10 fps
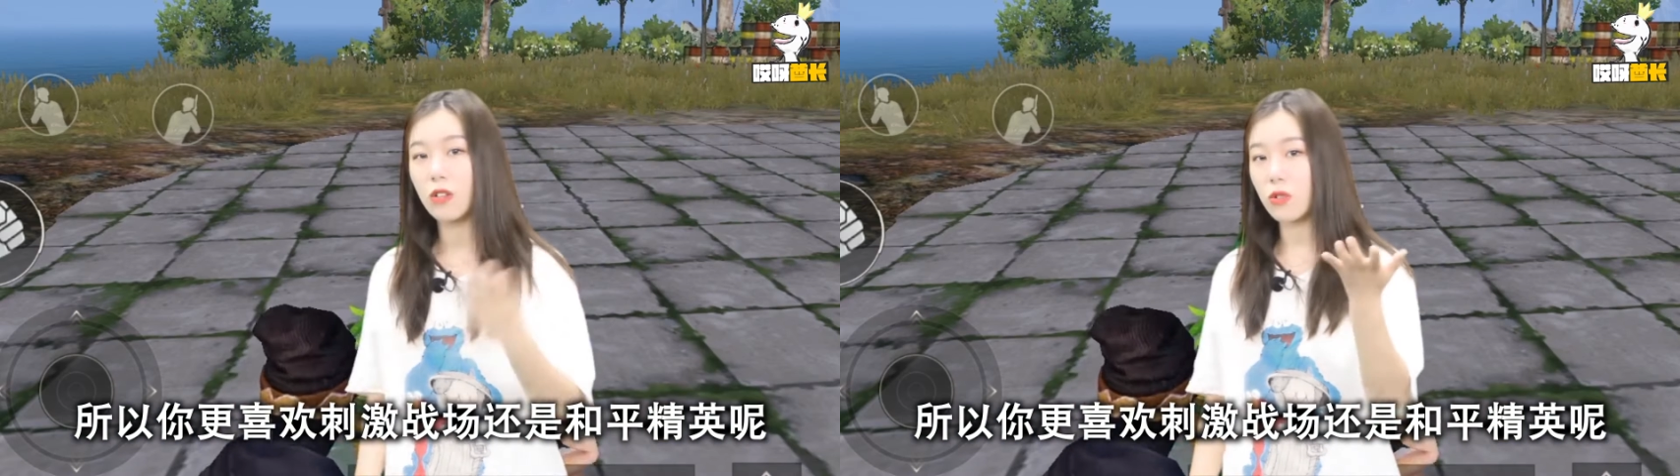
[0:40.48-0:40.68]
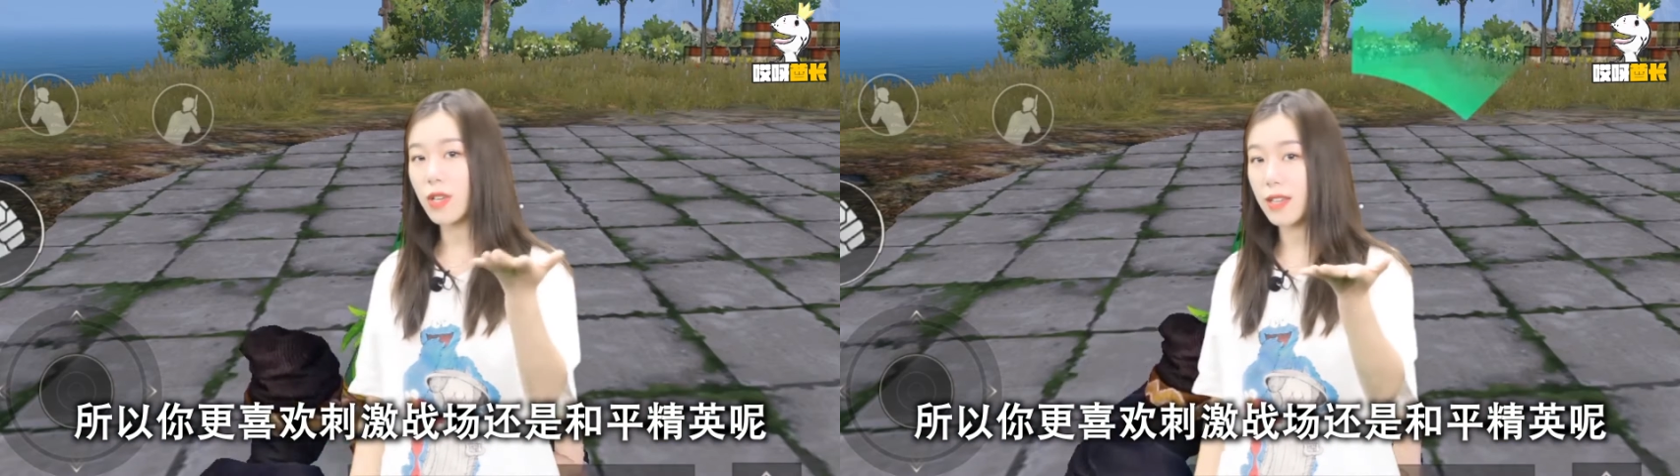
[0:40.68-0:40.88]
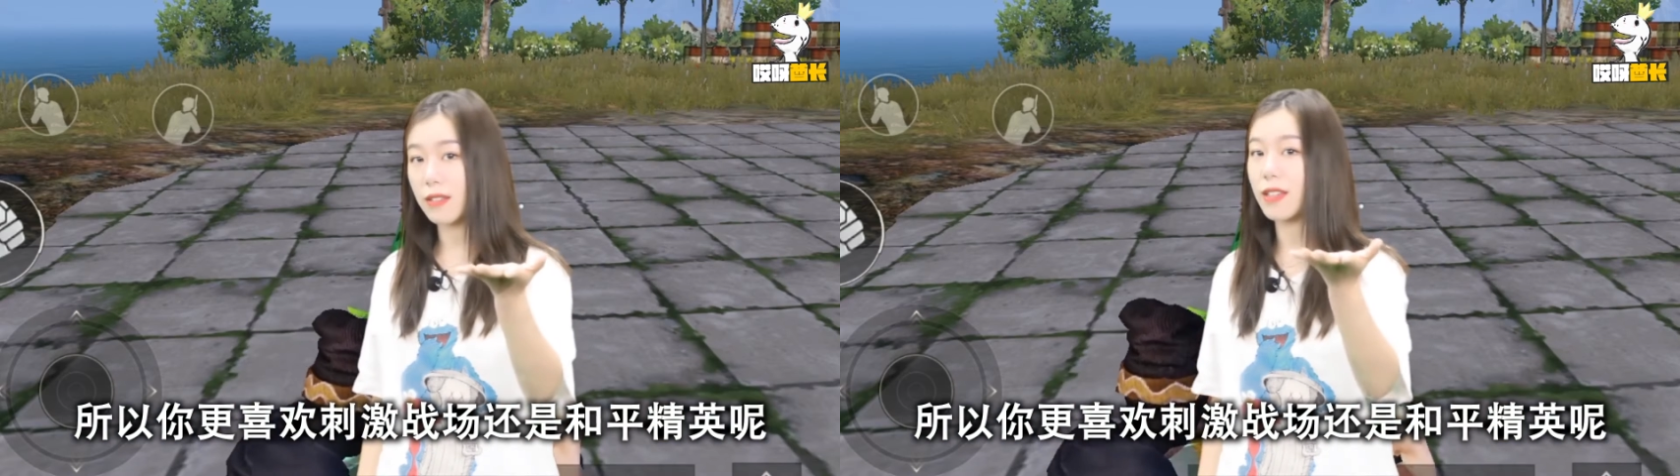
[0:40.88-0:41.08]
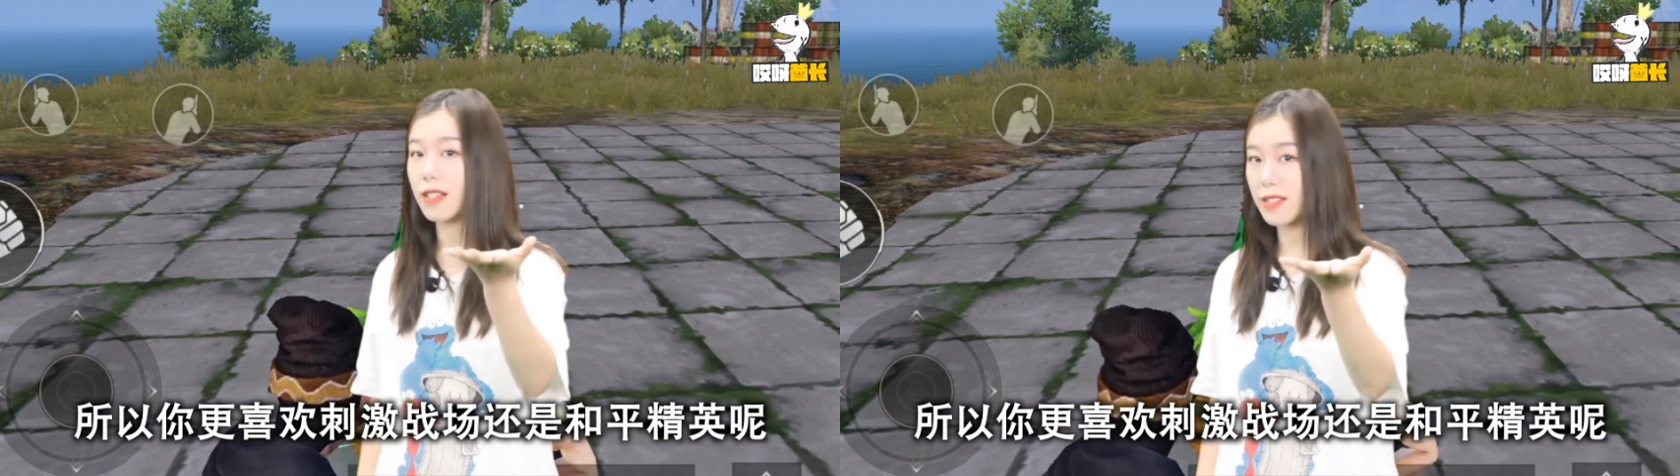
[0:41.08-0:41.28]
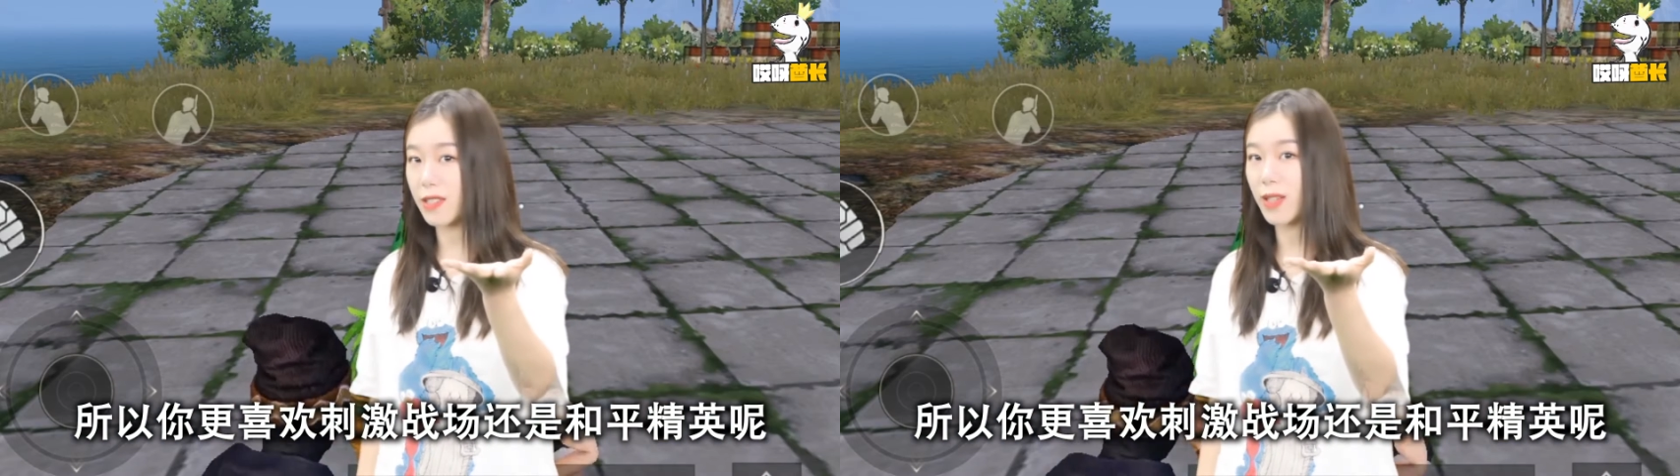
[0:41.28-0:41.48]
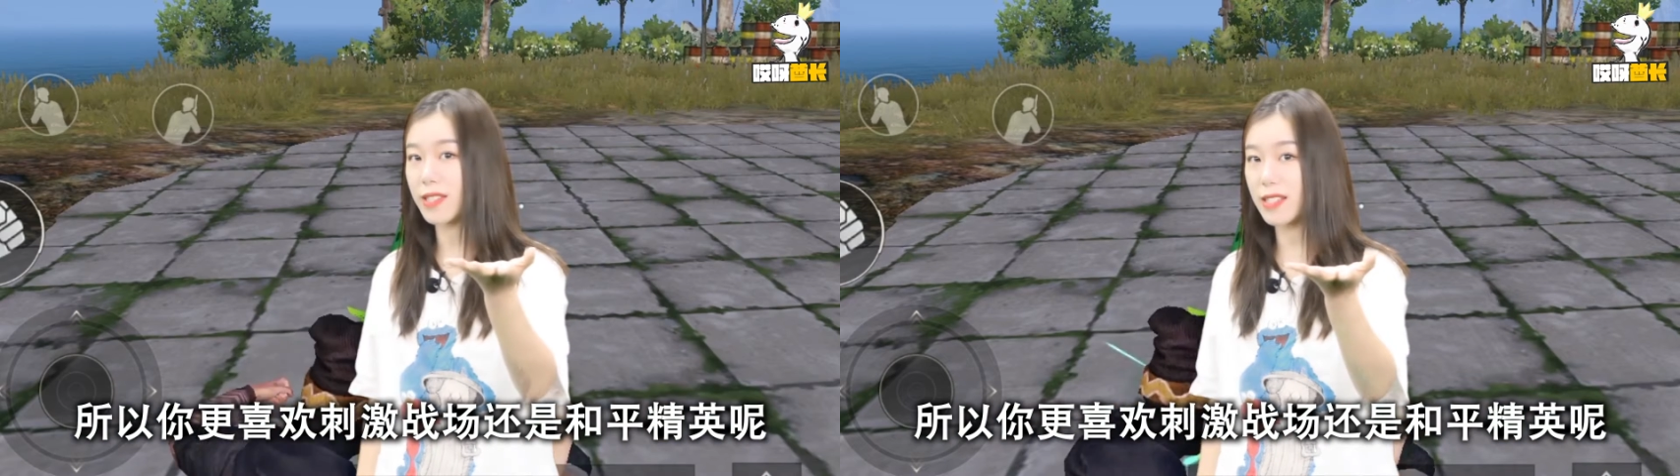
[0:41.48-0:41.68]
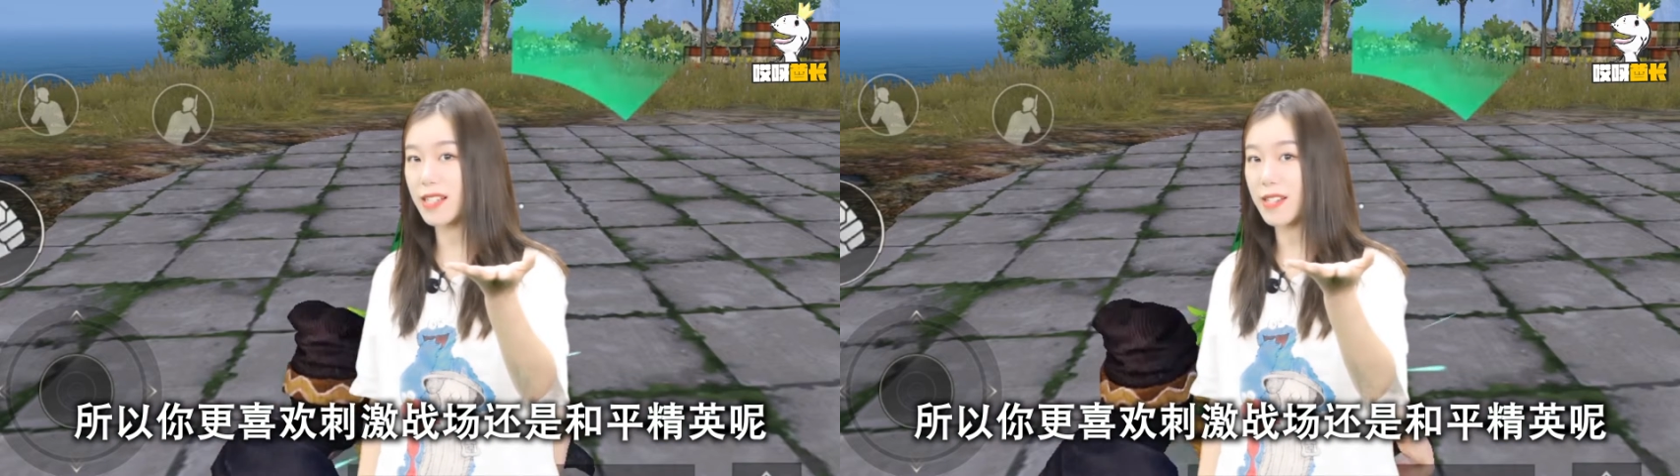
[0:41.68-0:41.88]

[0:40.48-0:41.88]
所以你更喜欢刺激